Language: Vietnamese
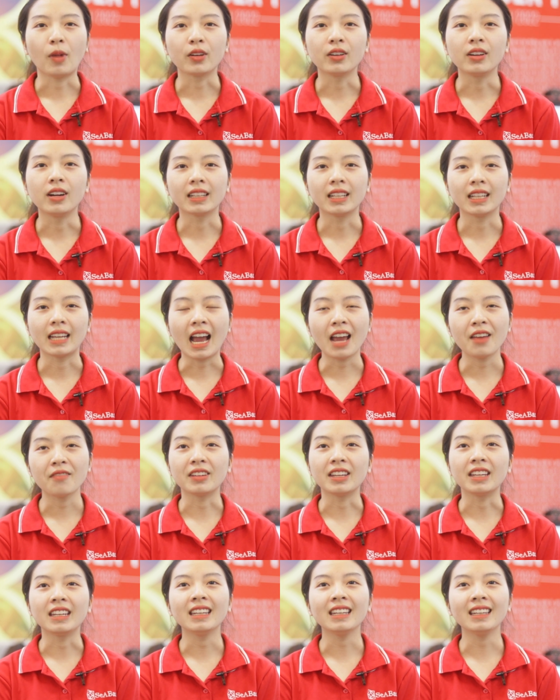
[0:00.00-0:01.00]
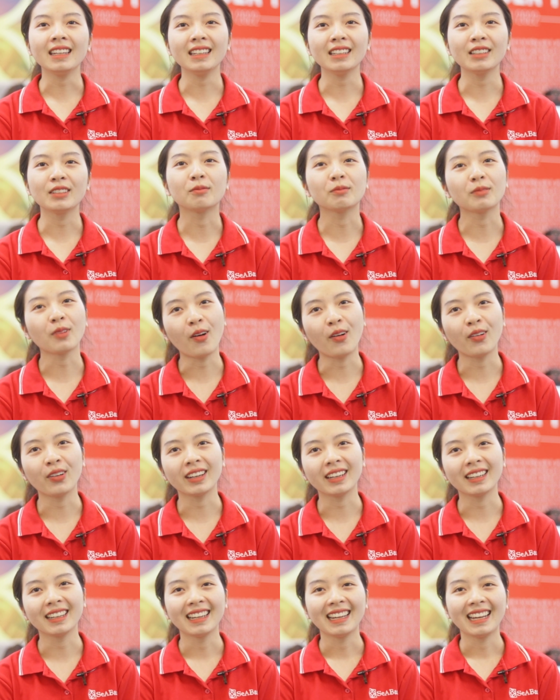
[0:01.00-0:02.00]
Mọi người thì hay ví chúng
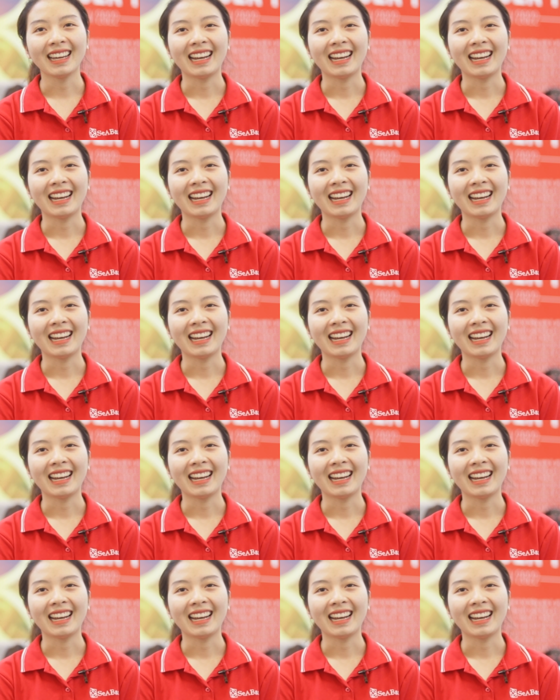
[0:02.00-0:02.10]
tôi